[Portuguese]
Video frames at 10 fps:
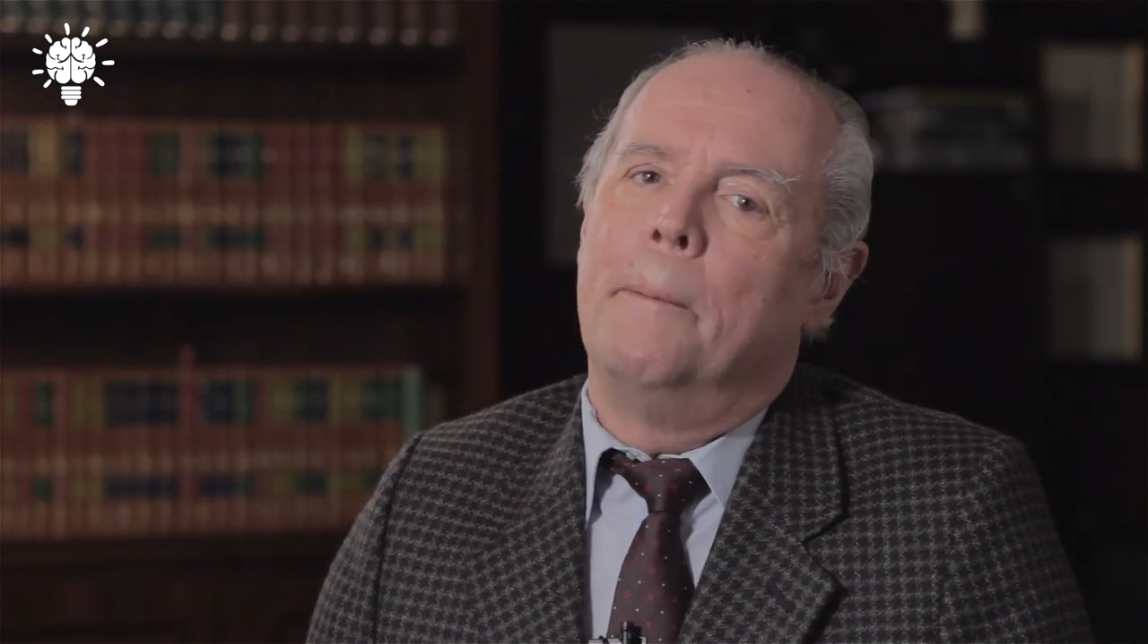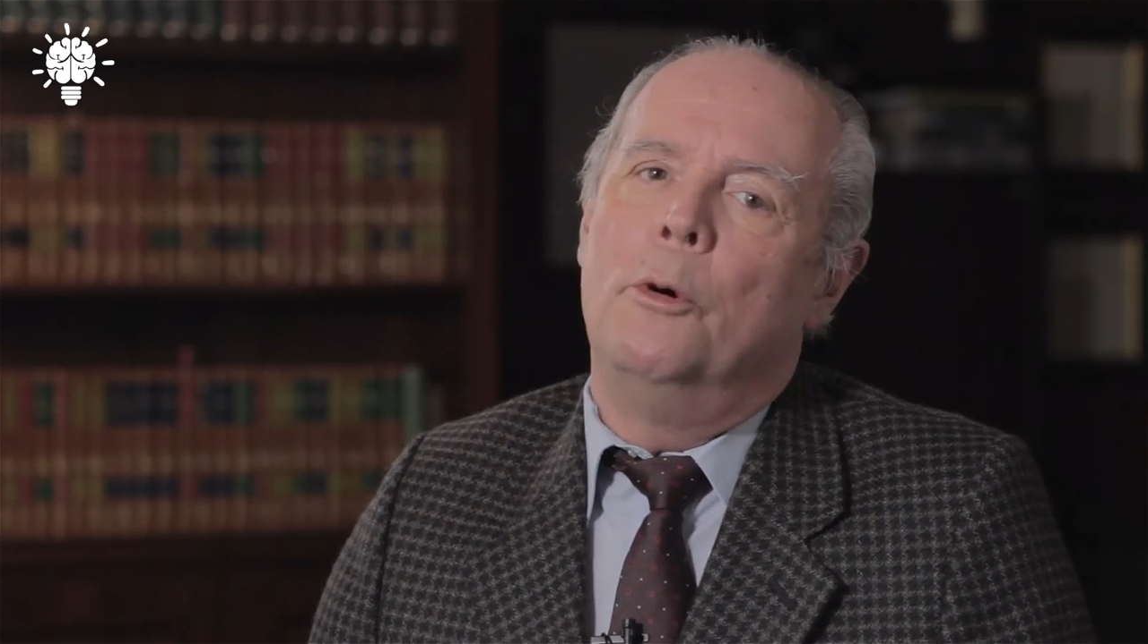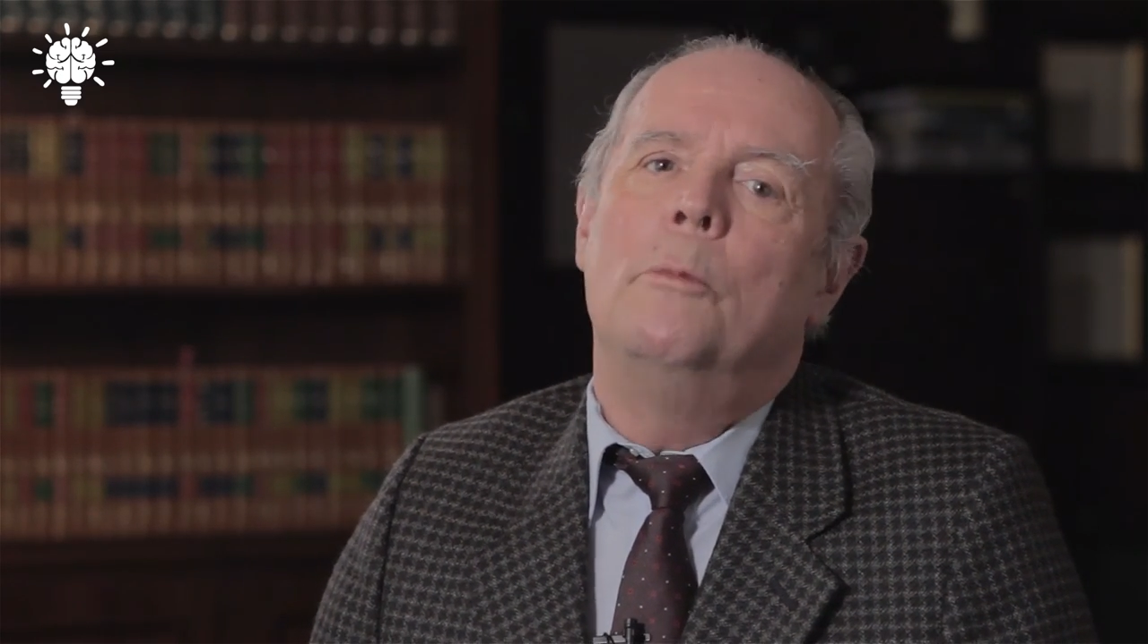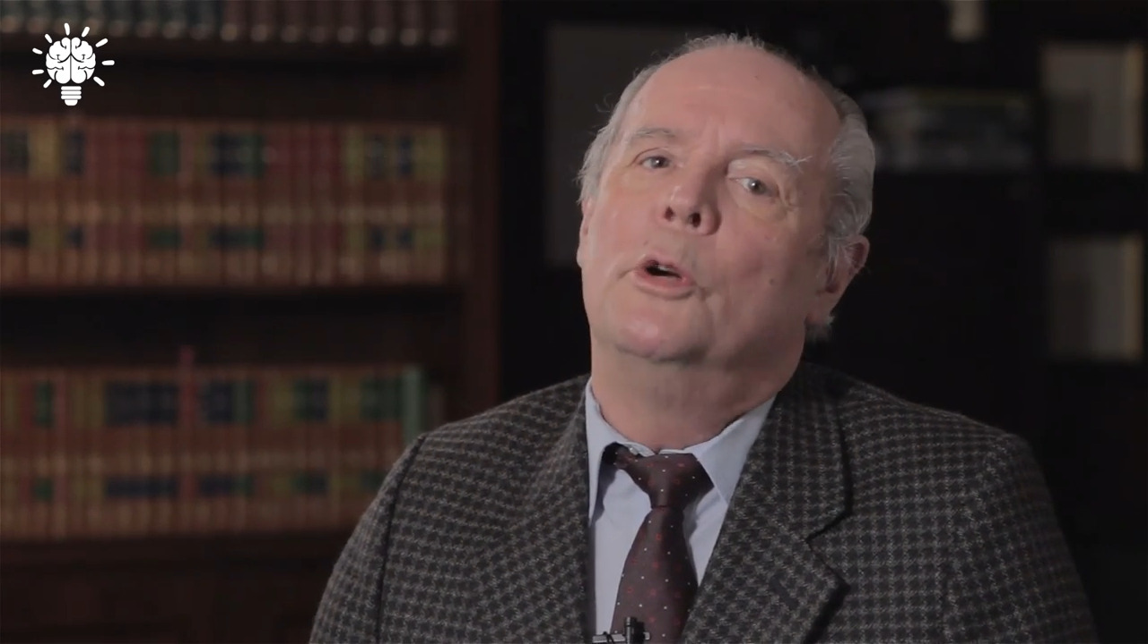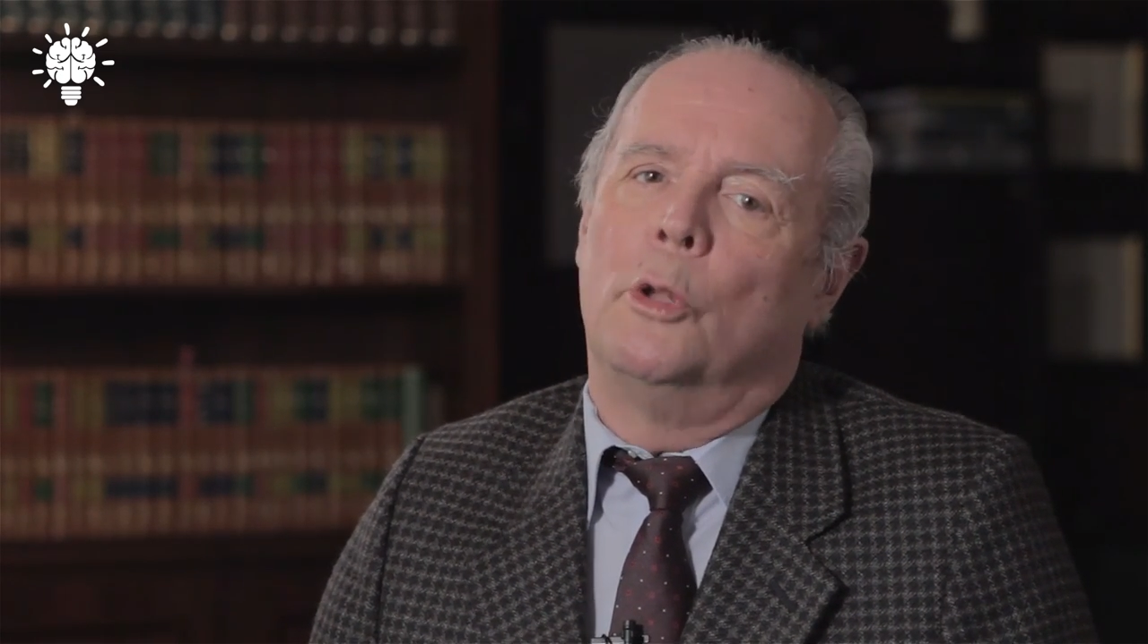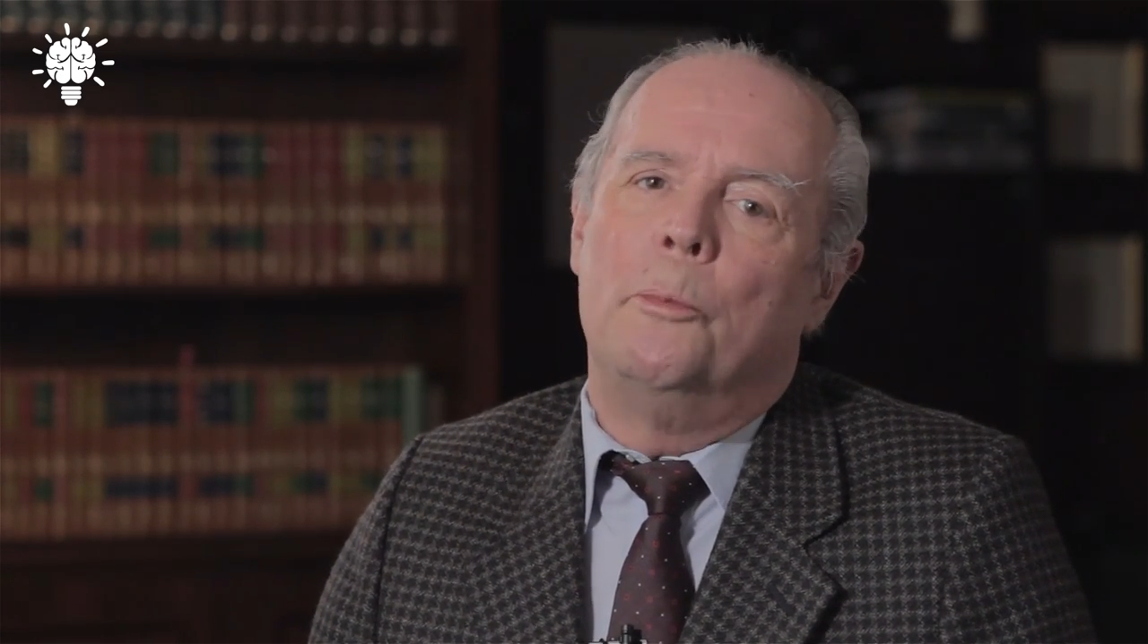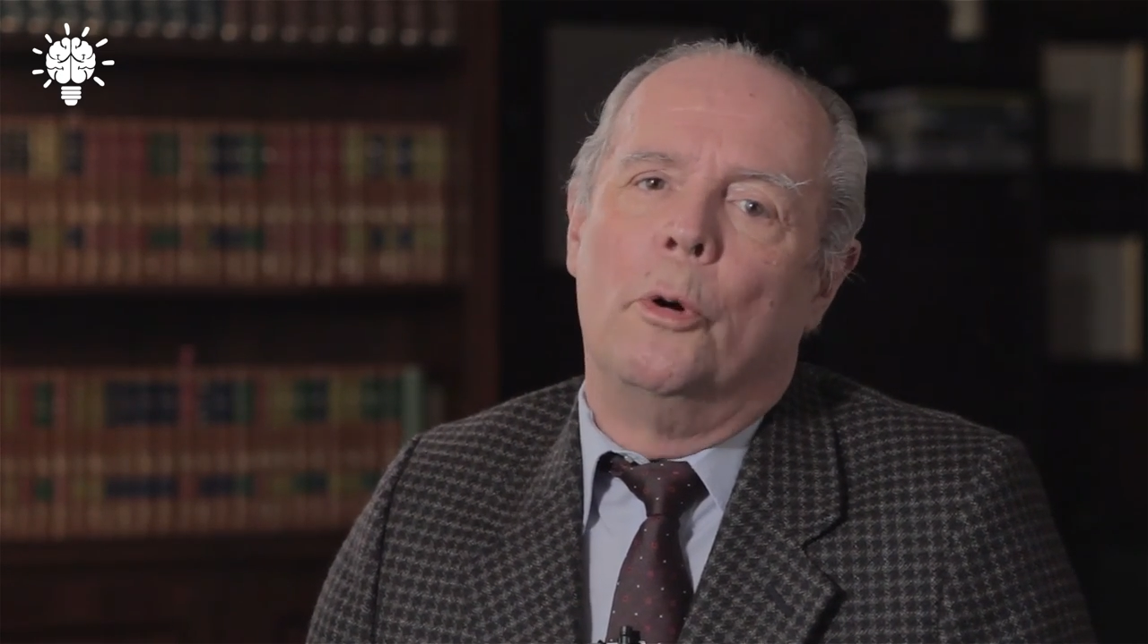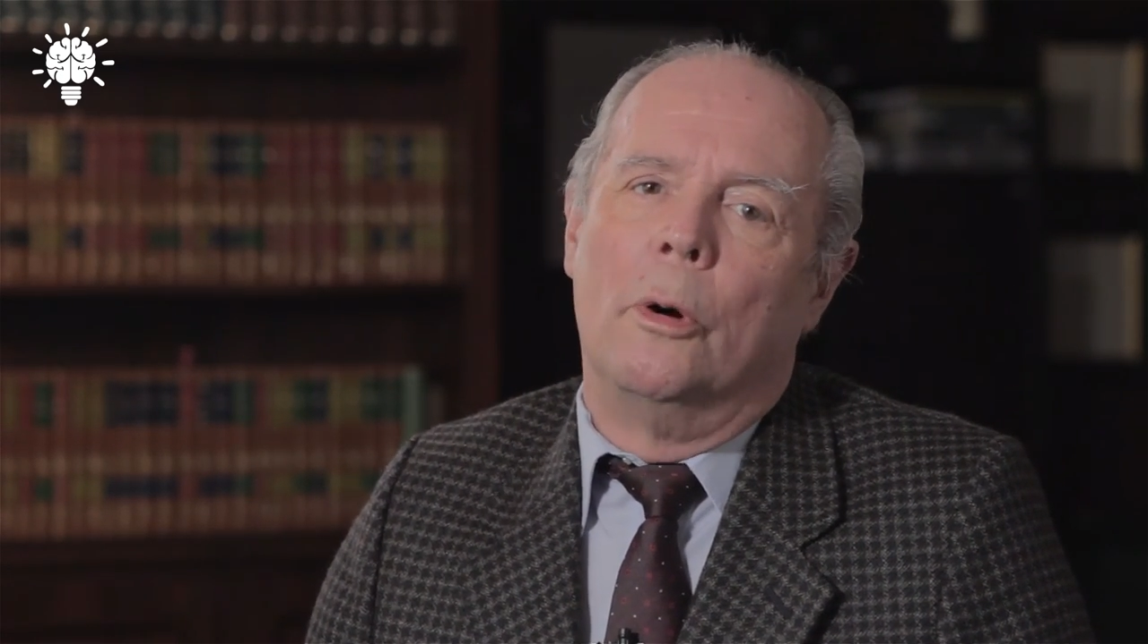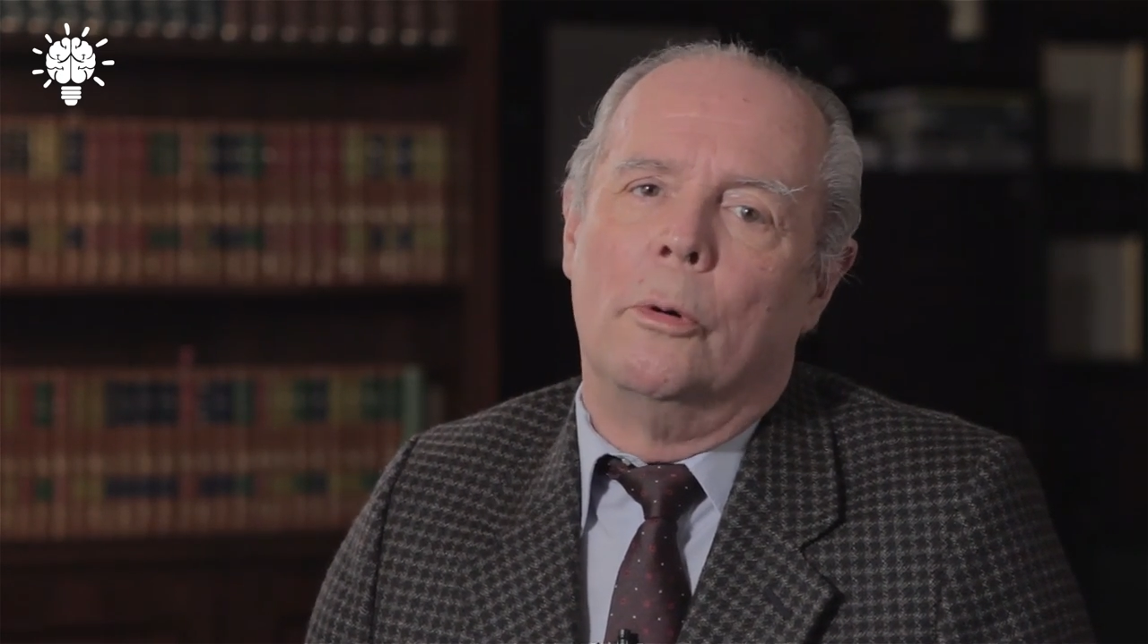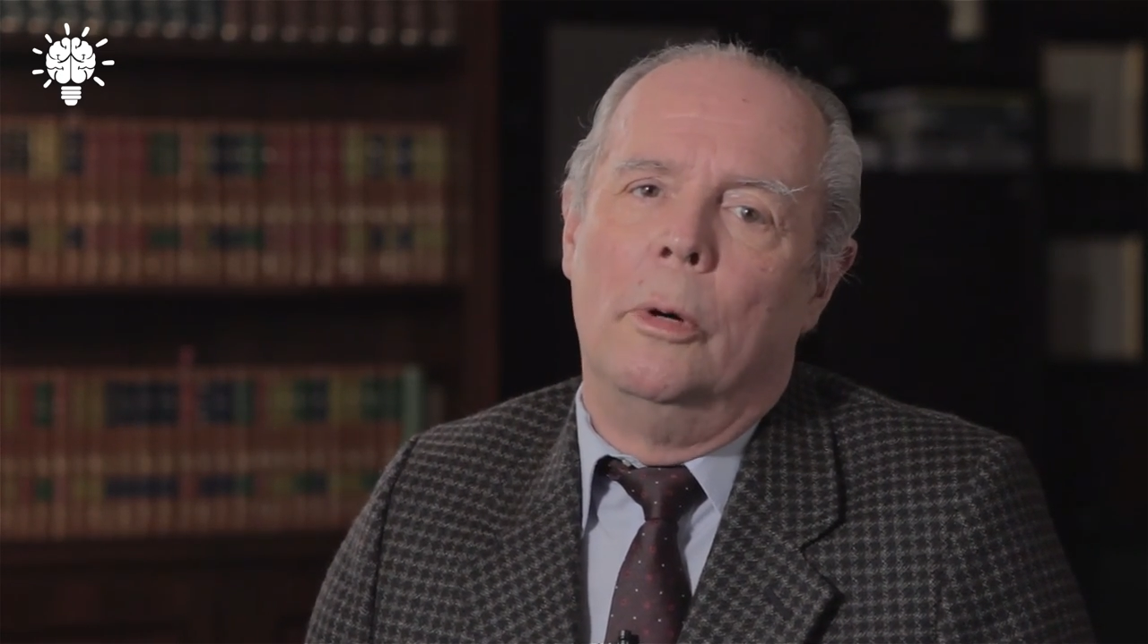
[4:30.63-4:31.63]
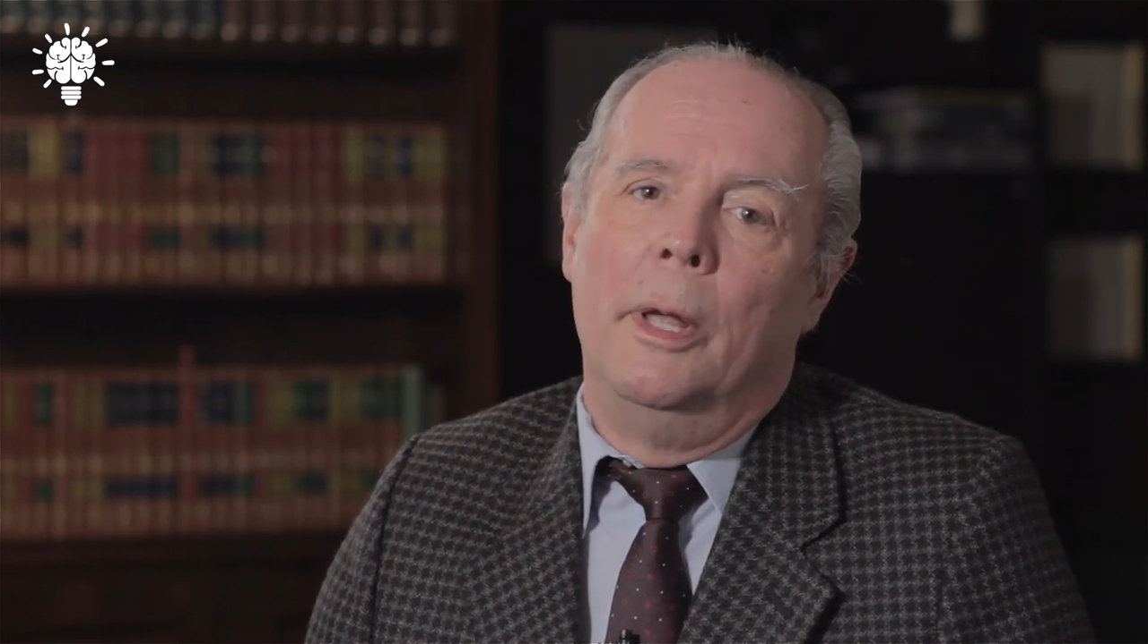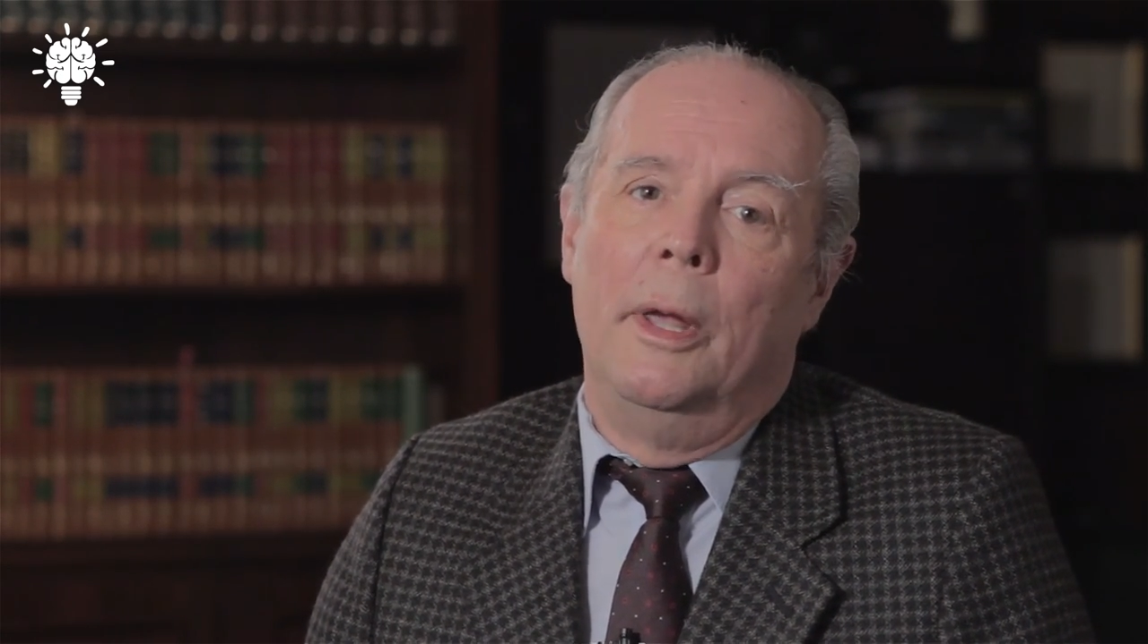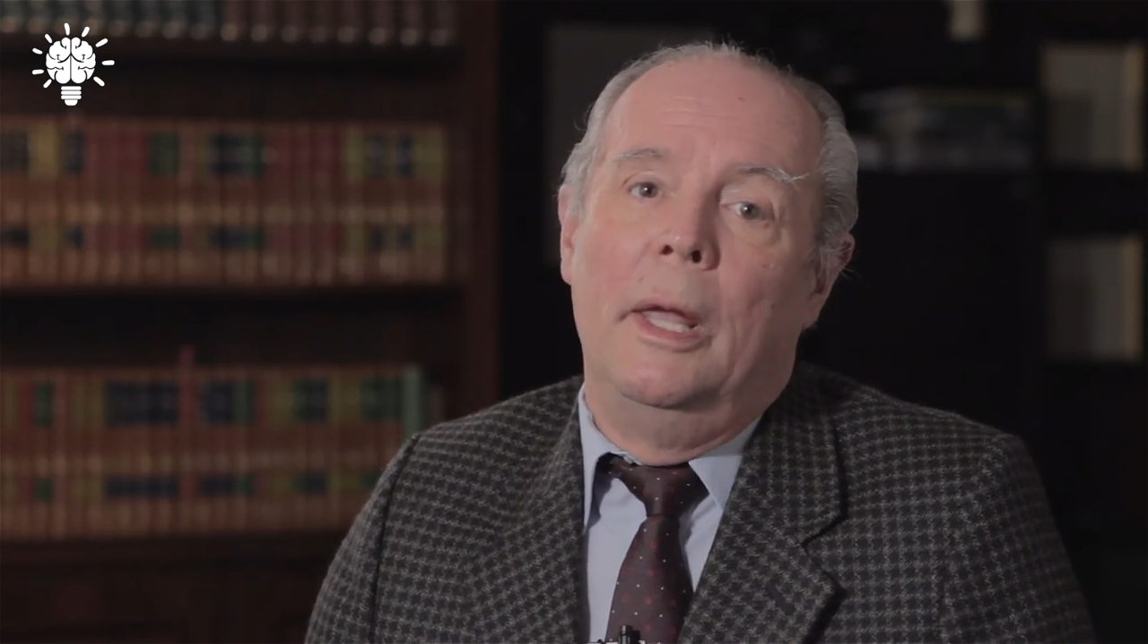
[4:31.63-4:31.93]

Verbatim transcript: por muito pouco.